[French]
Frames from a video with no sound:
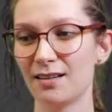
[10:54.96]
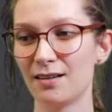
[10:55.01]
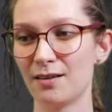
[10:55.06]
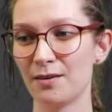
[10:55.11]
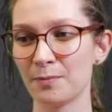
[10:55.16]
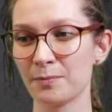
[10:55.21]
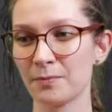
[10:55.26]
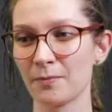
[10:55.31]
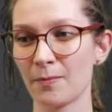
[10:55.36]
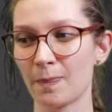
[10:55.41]

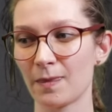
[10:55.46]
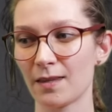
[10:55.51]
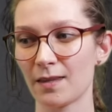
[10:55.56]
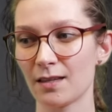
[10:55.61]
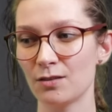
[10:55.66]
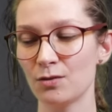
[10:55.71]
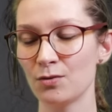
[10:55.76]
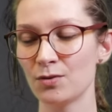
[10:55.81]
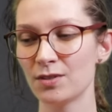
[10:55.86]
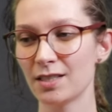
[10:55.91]
hum,
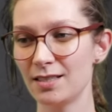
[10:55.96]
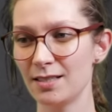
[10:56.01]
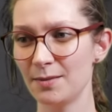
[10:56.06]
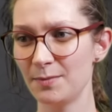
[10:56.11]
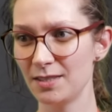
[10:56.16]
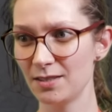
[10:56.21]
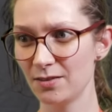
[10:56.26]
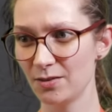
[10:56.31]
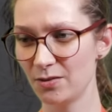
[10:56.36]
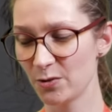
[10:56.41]
Donc il y a des
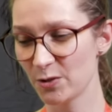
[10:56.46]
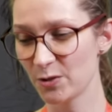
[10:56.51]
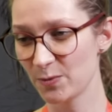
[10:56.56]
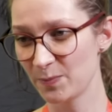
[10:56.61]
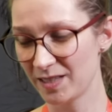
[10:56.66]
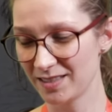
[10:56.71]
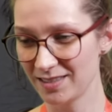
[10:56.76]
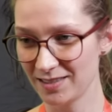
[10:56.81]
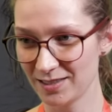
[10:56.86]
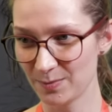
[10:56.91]
petits
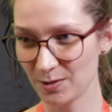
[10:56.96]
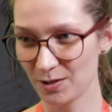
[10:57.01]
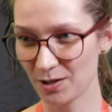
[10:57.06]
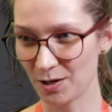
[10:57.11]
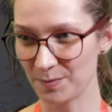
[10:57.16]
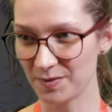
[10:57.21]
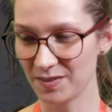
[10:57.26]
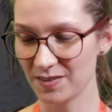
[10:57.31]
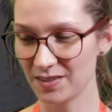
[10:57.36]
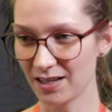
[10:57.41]
automatismes
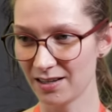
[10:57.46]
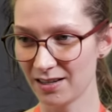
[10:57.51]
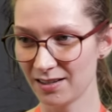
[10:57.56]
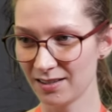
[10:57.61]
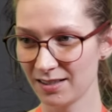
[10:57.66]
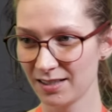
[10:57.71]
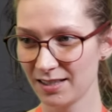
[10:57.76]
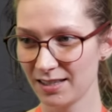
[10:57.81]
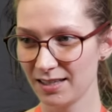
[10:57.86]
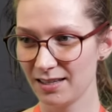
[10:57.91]
comme ça.
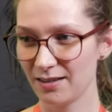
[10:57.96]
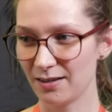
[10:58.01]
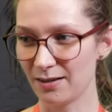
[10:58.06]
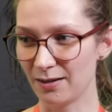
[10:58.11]
Euh,